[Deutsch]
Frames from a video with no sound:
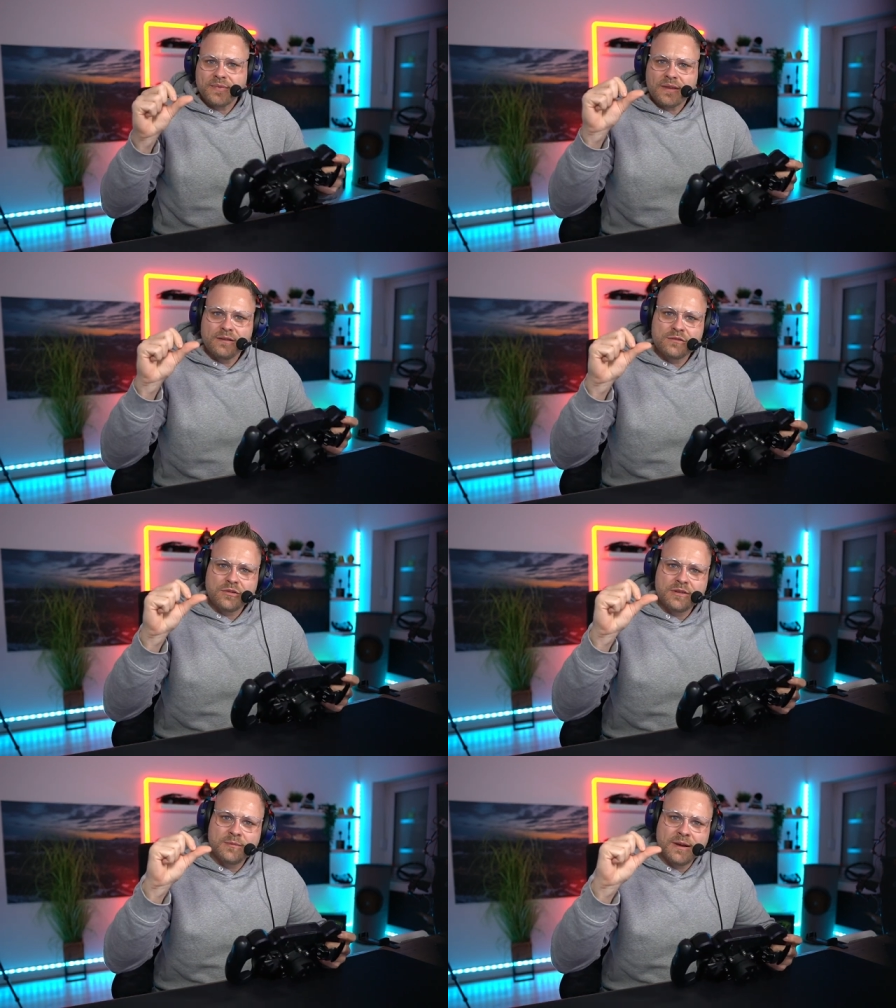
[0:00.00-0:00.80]

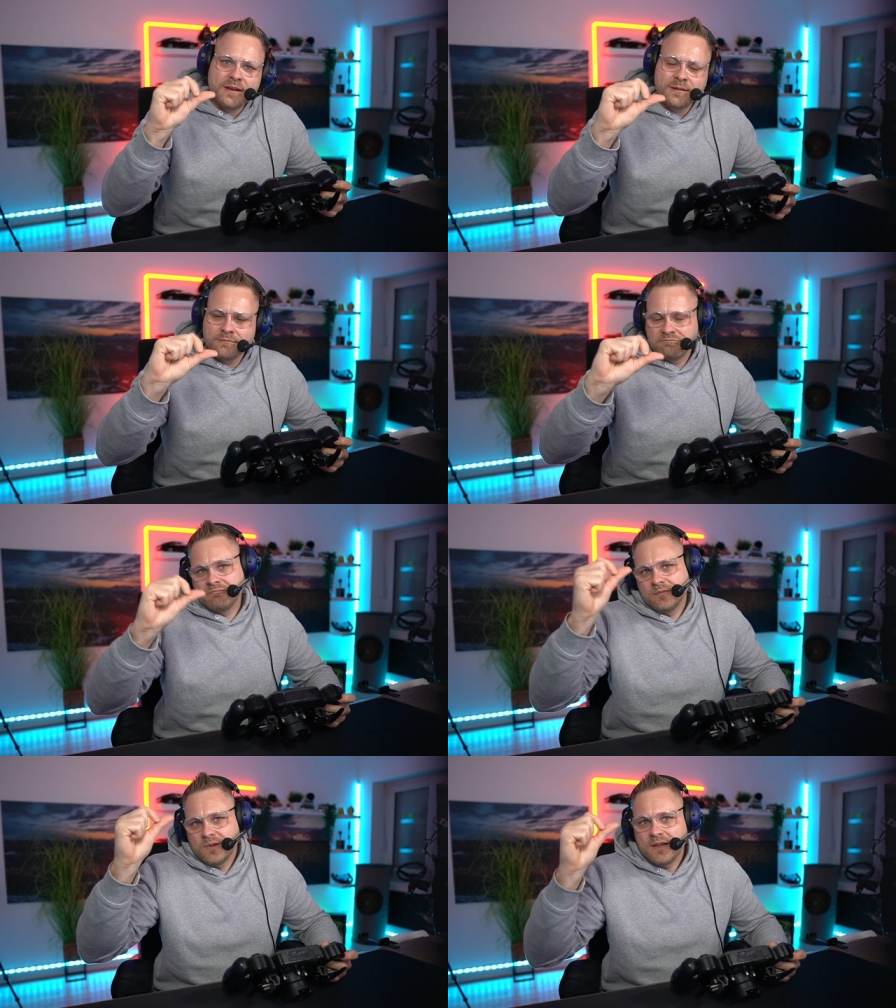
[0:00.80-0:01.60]
sollte man,
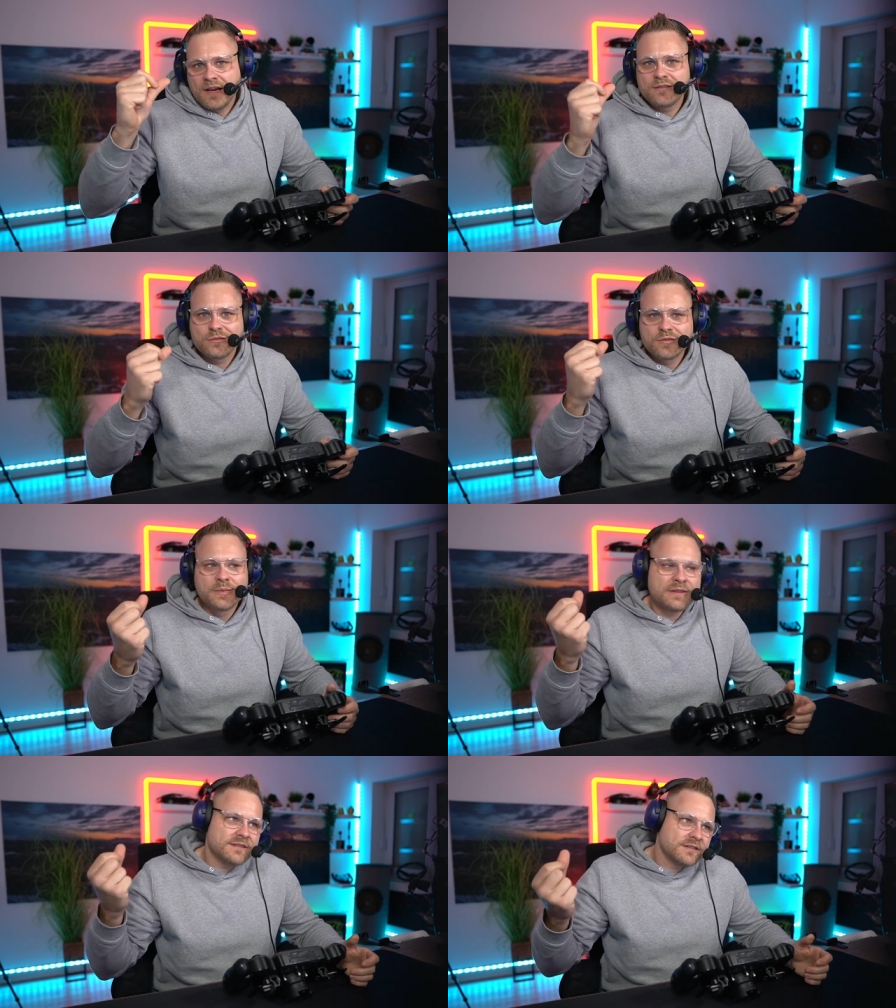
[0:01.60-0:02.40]
also
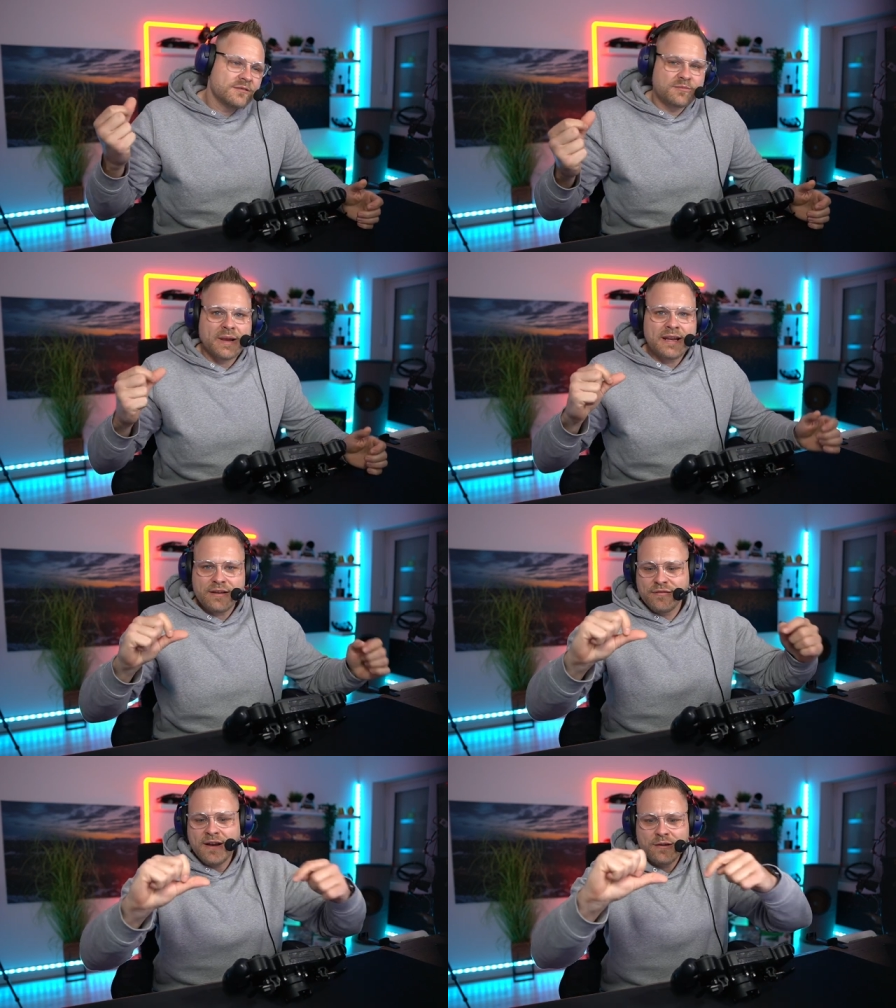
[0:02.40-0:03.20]
zumindest ist meine
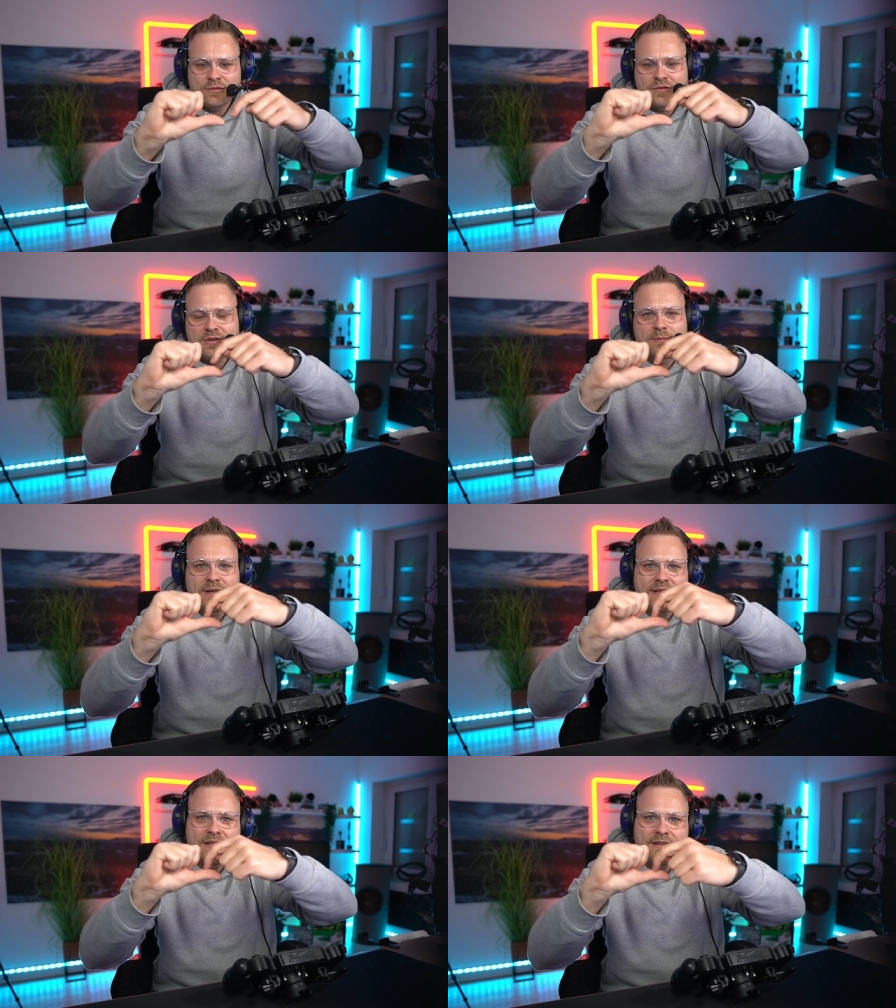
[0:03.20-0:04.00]
Erfahrung, sollte man
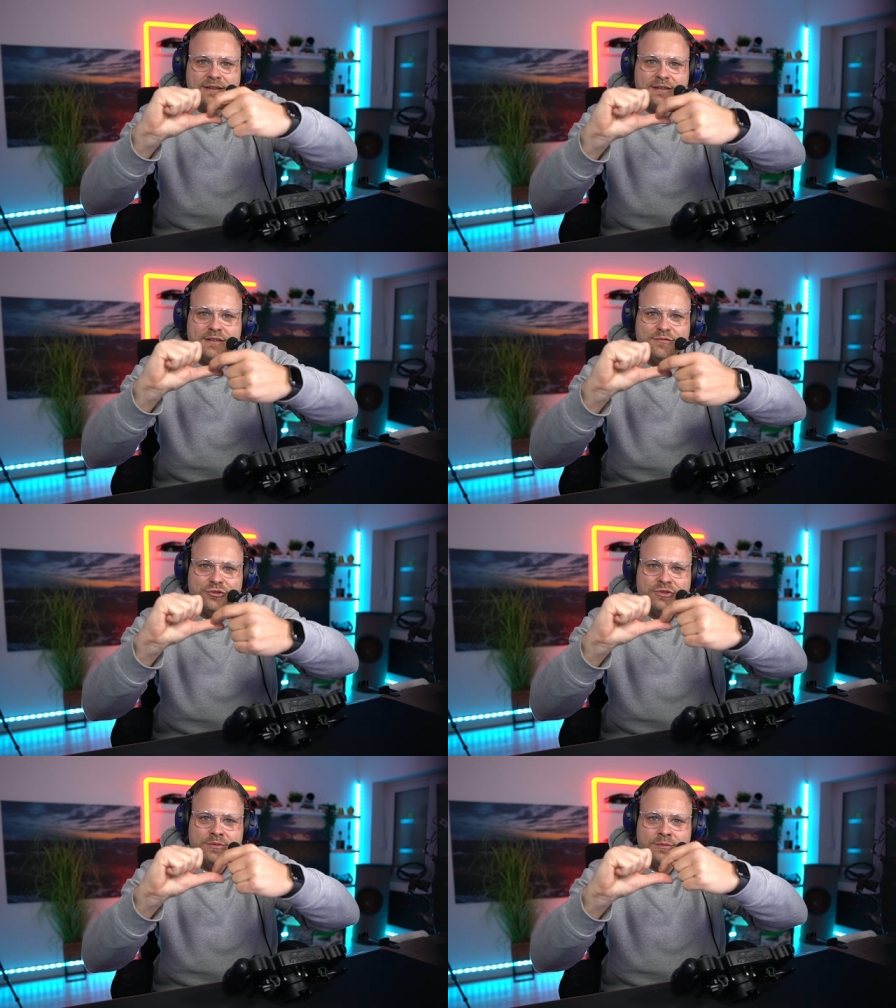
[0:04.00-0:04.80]
hier
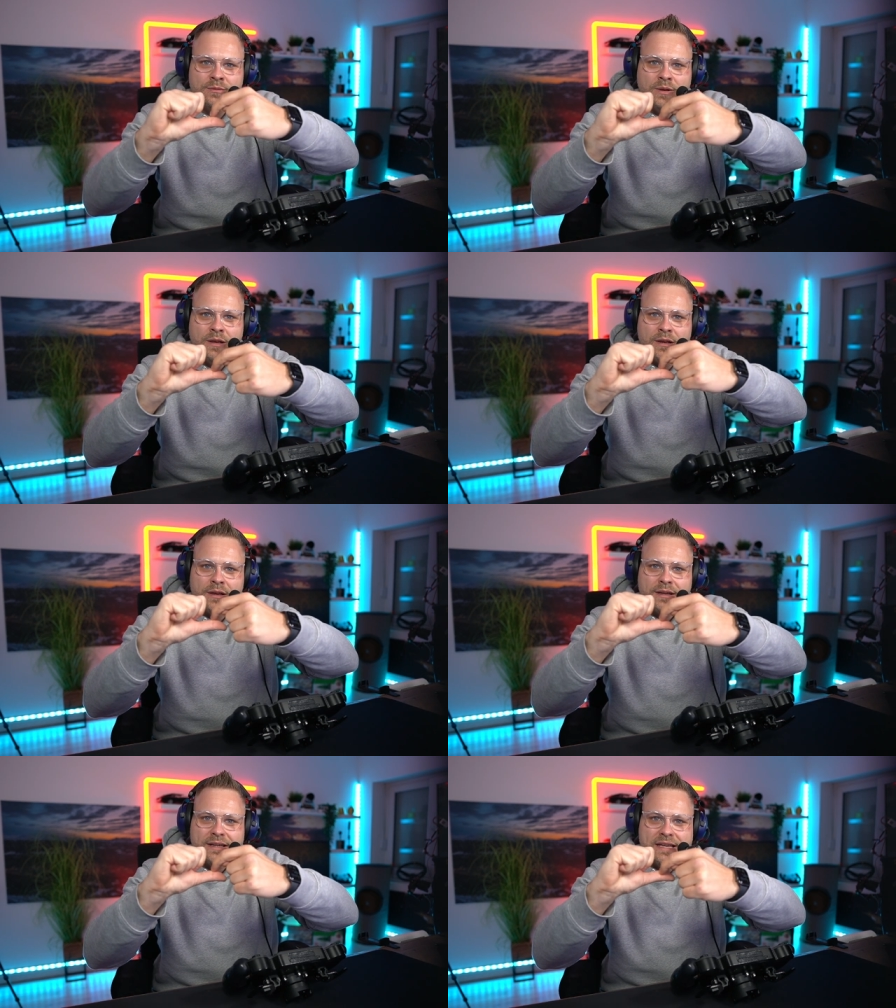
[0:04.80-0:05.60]
zwischen
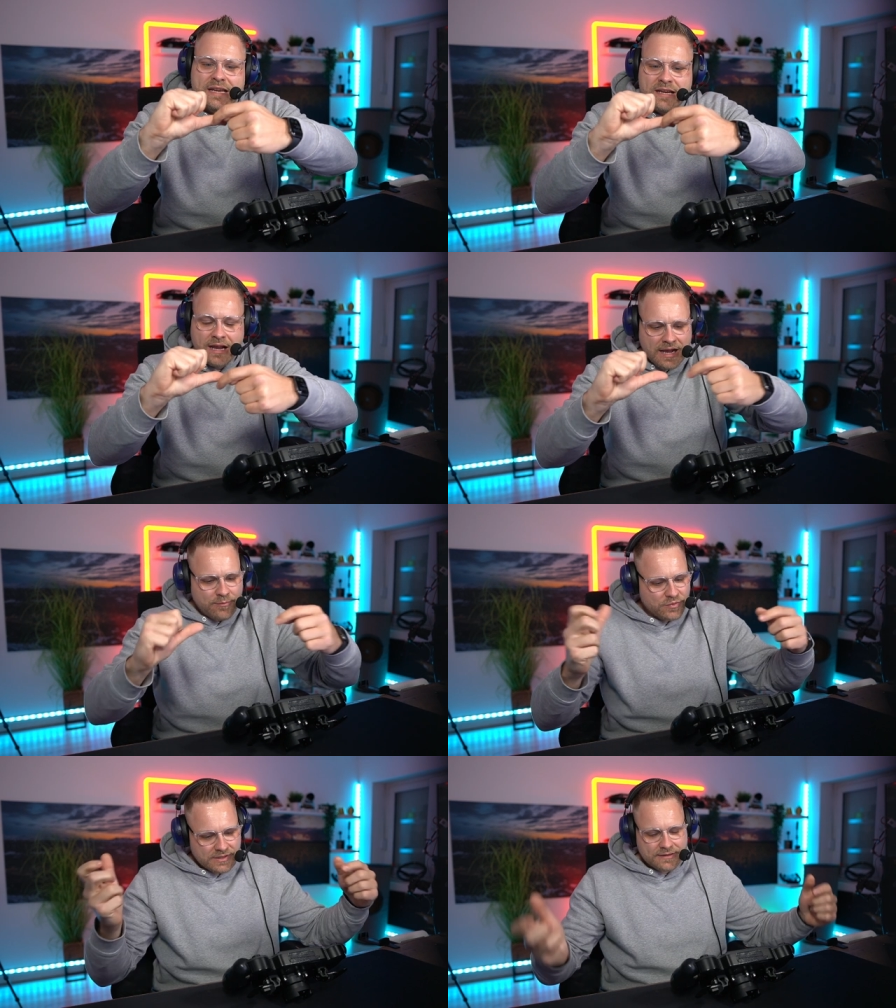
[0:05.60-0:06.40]
liegen haben
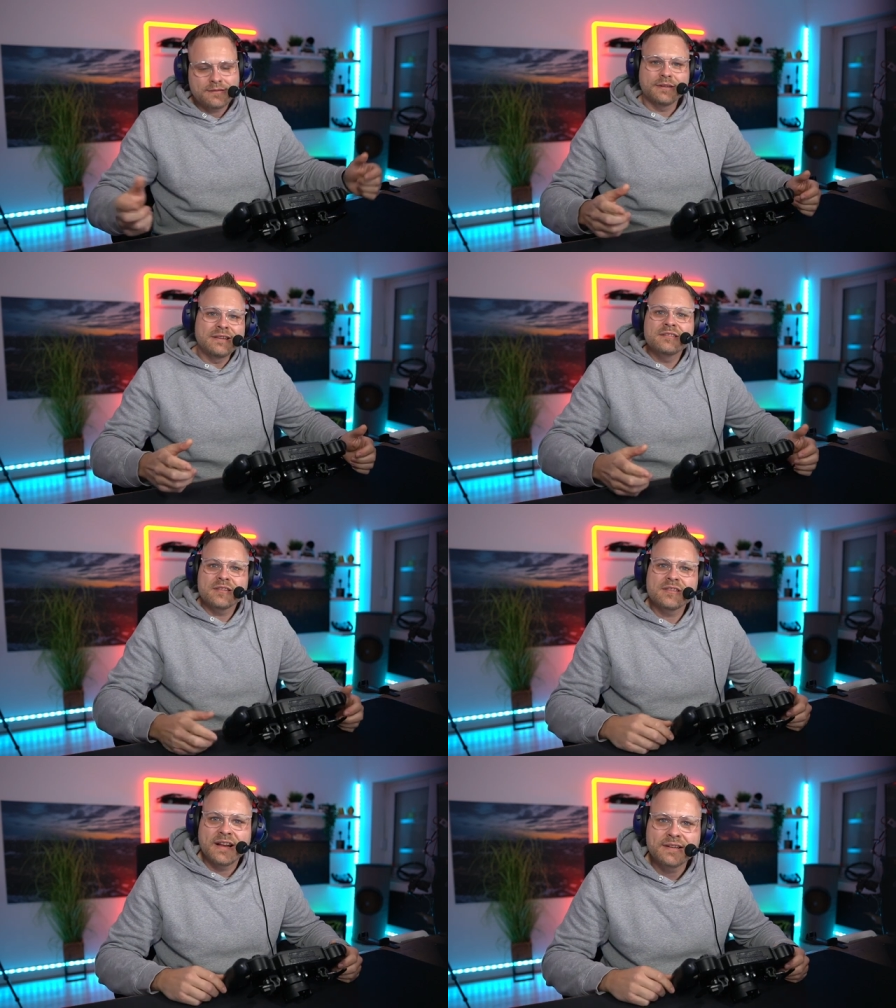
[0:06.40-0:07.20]
und dann ist
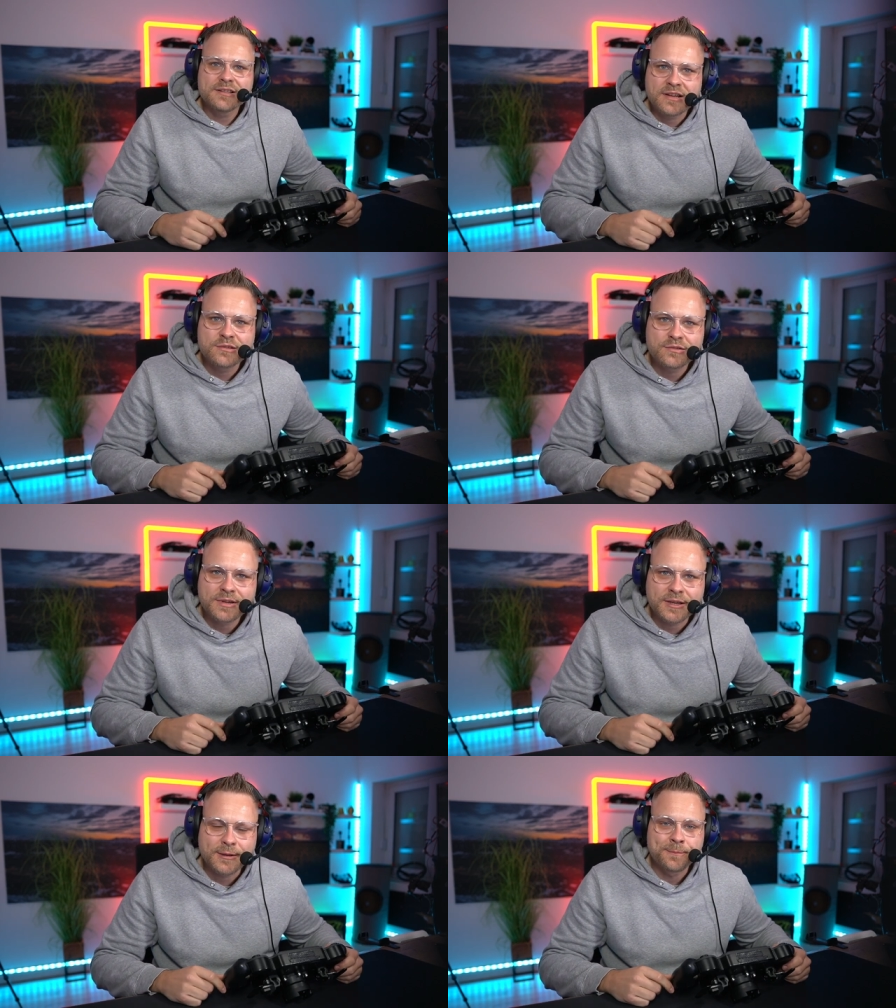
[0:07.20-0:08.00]
das eigentlich ganz
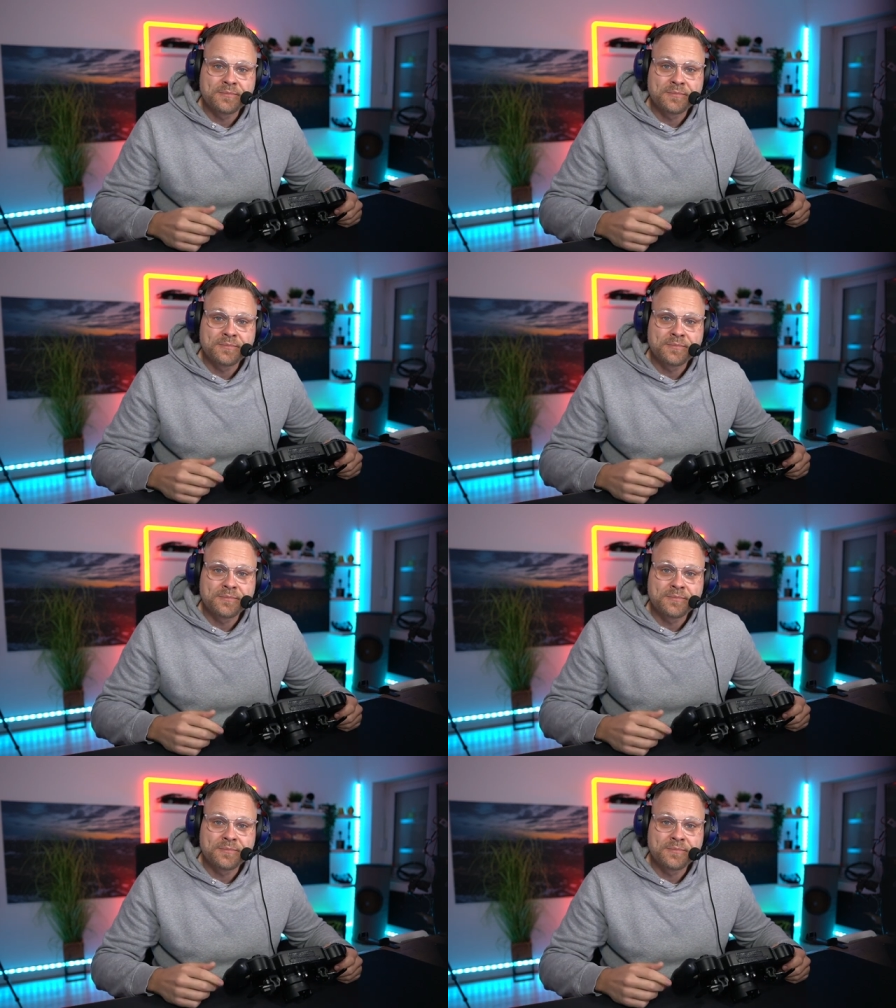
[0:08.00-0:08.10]
okay.